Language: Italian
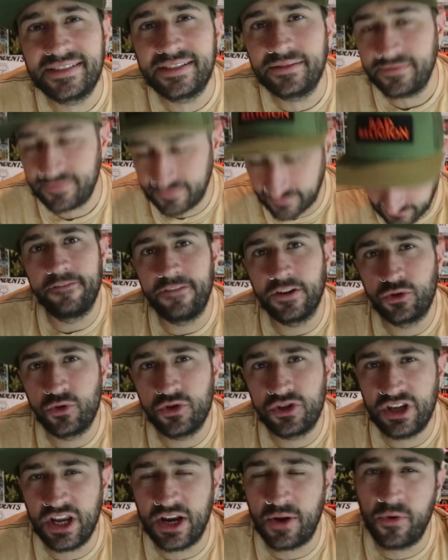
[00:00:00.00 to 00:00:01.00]
Ha fatto
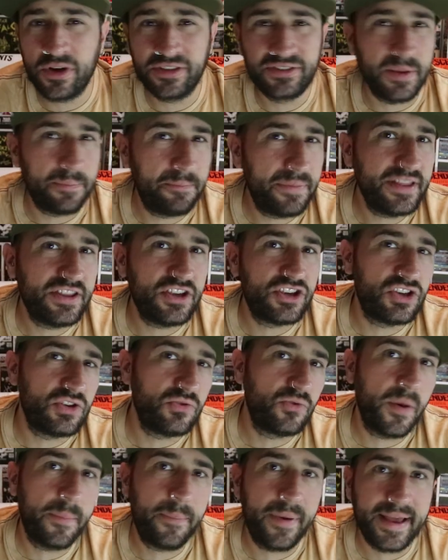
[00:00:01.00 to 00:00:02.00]
uscire questo EP di
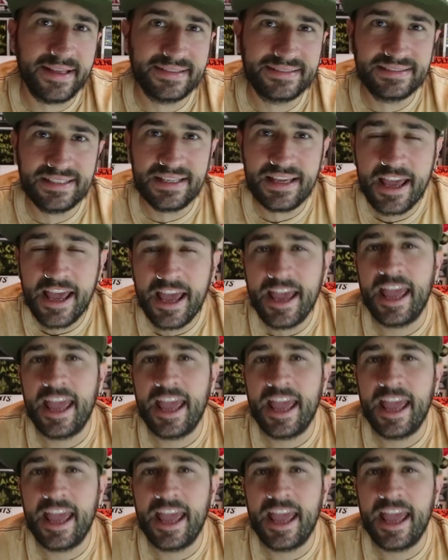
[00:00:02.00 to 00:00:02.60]
5 pezzi